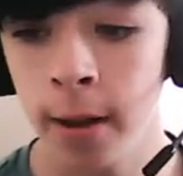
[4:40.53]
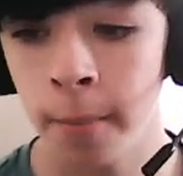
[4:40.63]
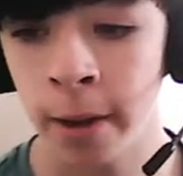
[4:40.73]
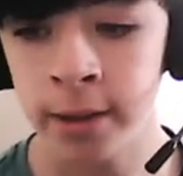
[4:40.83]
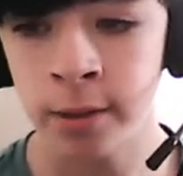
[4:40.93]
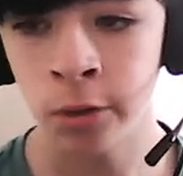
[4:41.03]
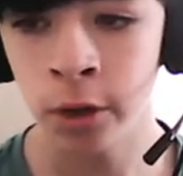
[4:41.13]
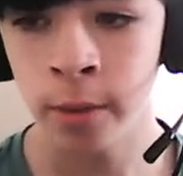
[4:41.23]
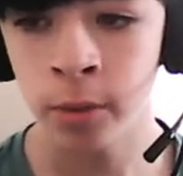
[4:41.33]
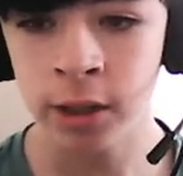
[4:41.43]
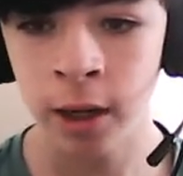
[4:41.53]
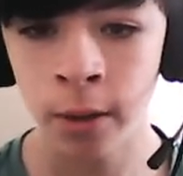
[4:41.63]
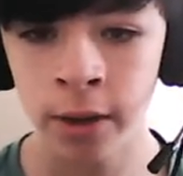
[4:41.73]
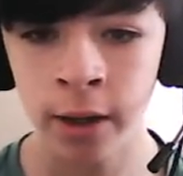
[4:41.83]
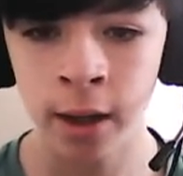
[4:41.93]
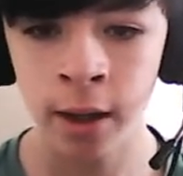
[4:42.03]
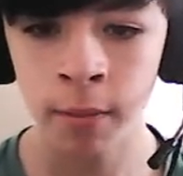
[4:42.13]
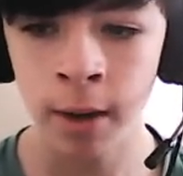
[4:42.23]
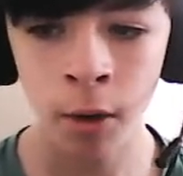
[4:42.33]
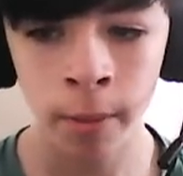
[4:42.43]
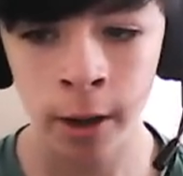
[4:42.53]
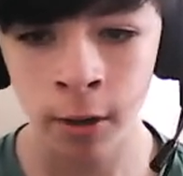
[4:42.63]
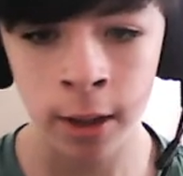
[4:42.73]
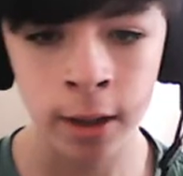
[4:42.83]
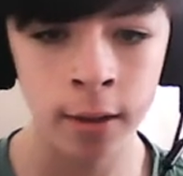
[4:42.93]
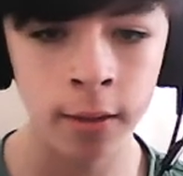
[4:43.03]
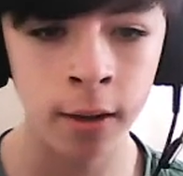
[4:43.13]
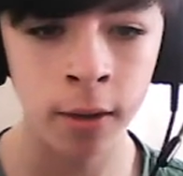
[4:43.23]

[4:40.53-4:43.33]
Para el segundo tiempo ya lo va a tener más o menos ahí.